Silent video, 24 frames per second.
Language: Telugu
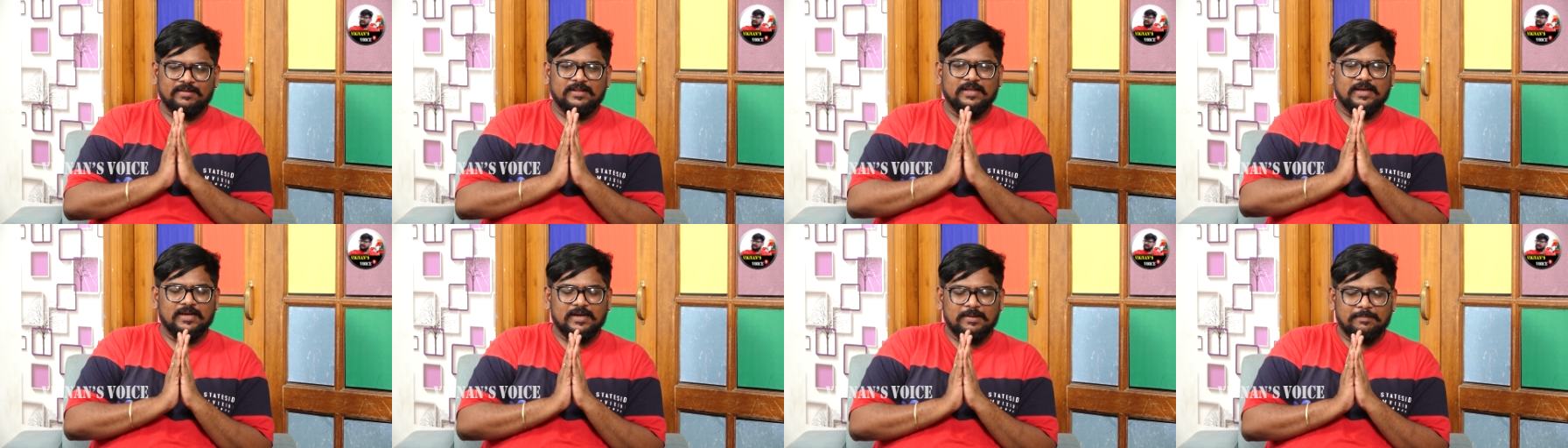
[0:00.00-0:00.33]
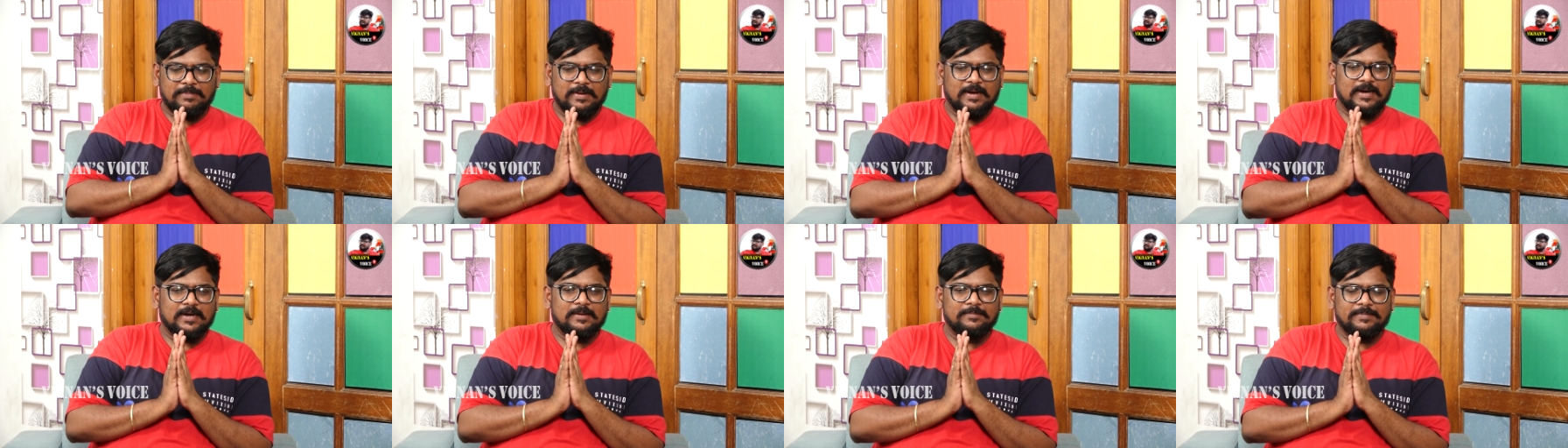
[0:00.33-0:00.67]
విధంగా
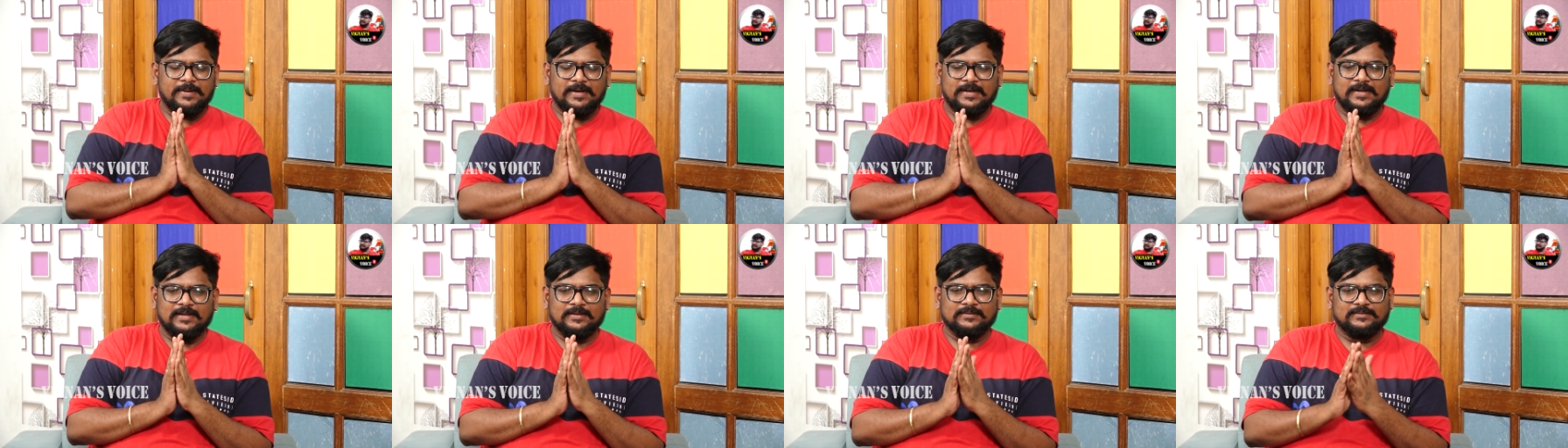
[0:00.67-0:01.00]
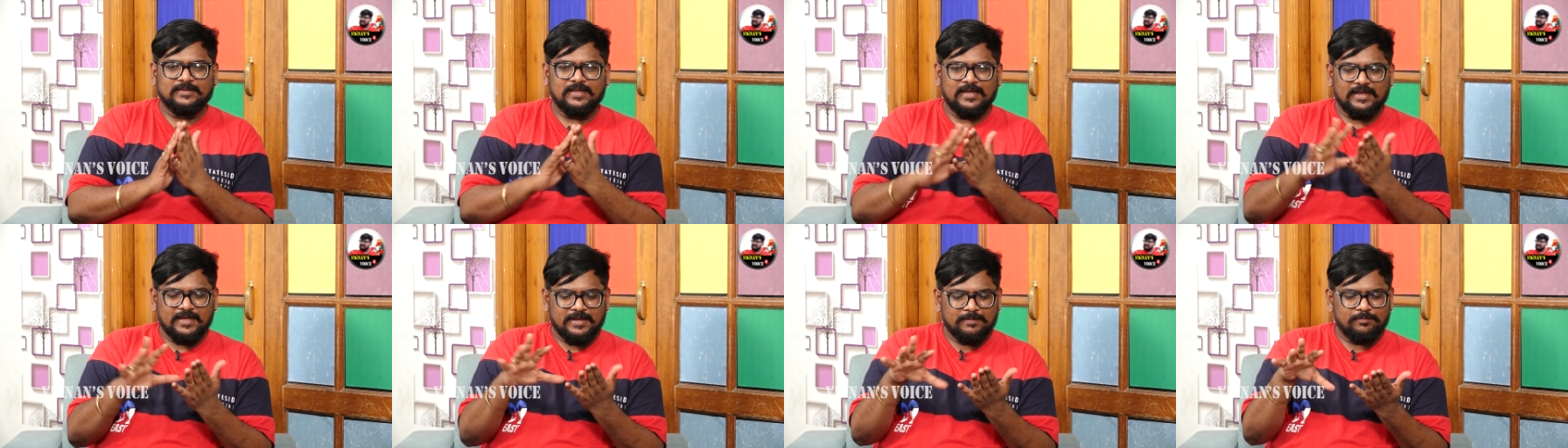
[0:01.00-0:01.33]
పక్కన
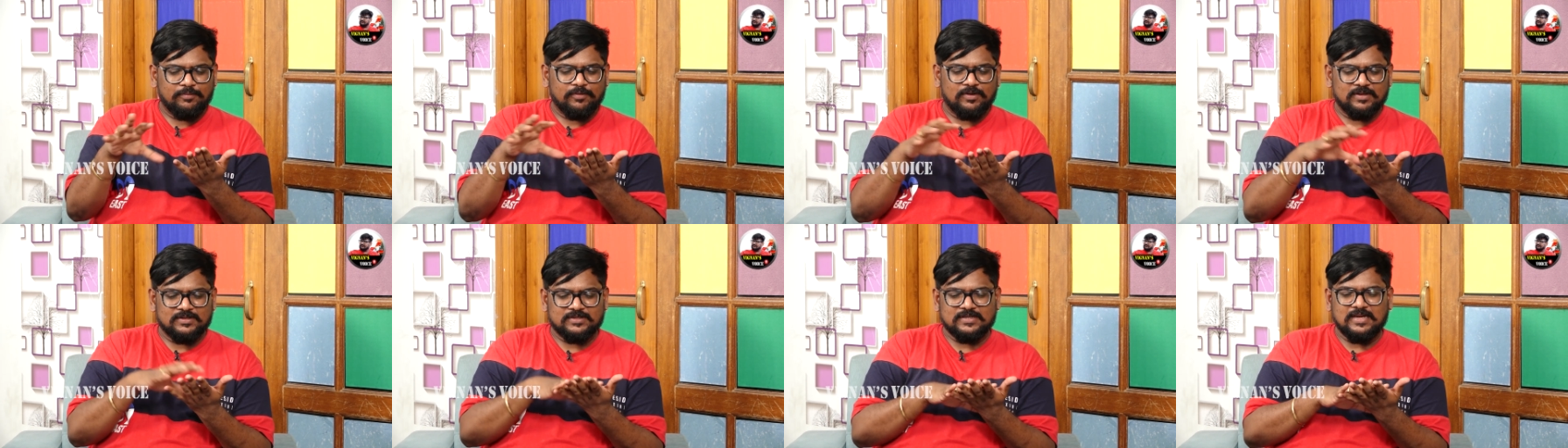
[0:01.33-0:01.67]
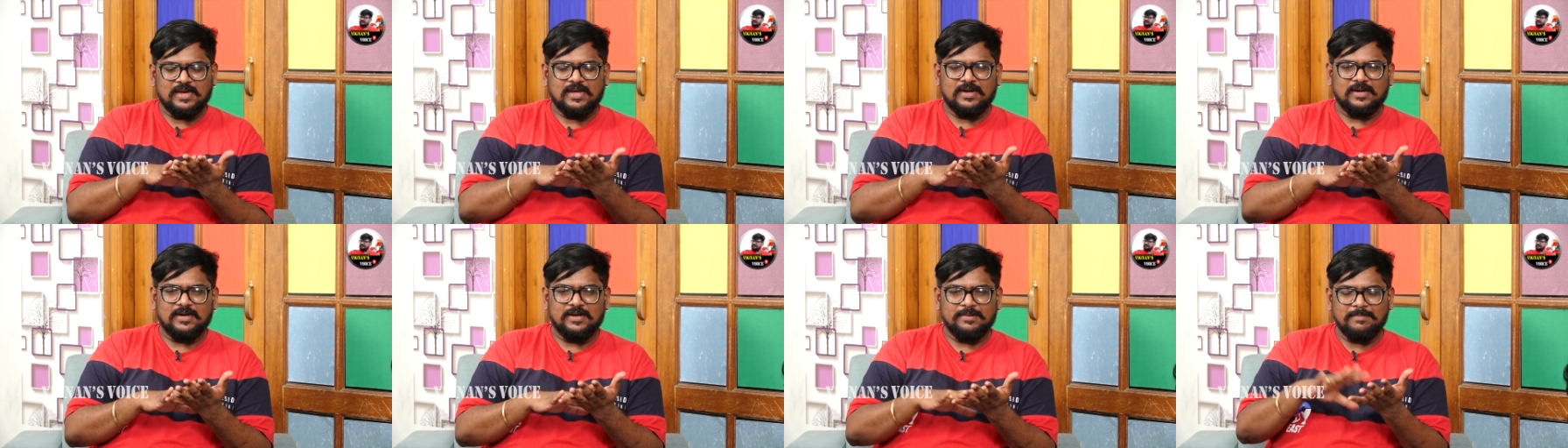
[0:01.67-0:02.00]
పెట్టేస్తే ఈ
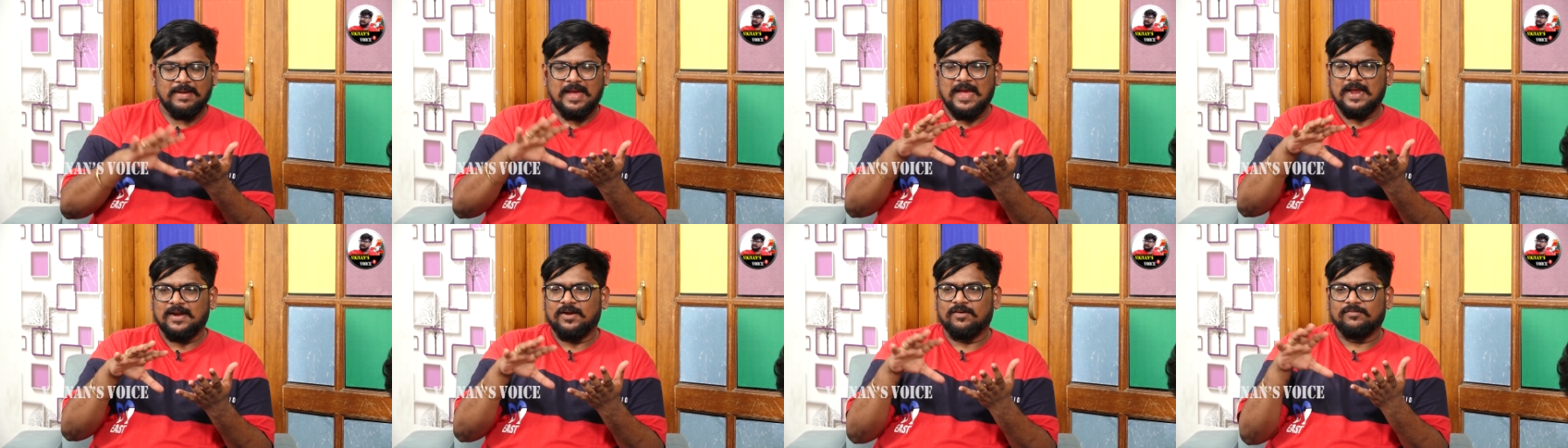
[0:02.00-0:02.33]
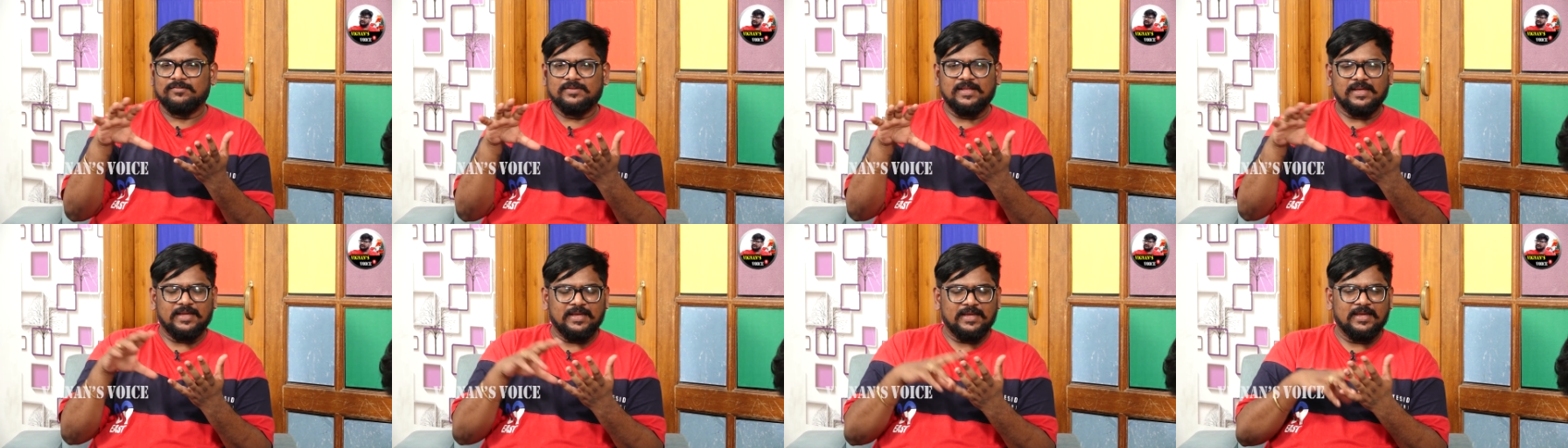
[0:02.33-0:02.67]
పురస్కారాన్ని మ్యాన్
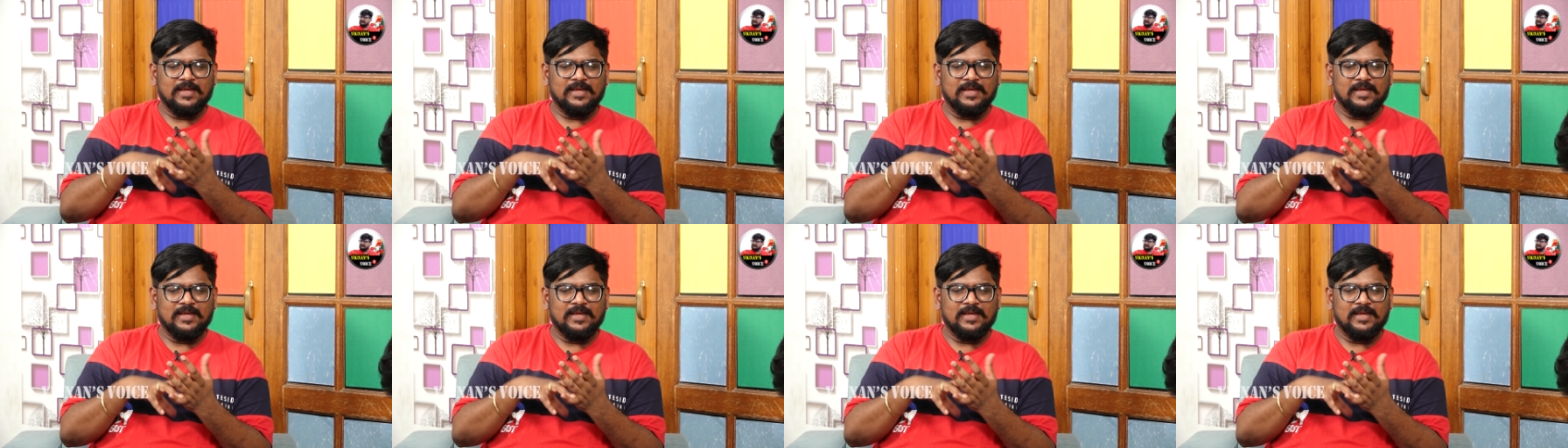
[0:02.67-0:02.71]
ఆఫ్ ద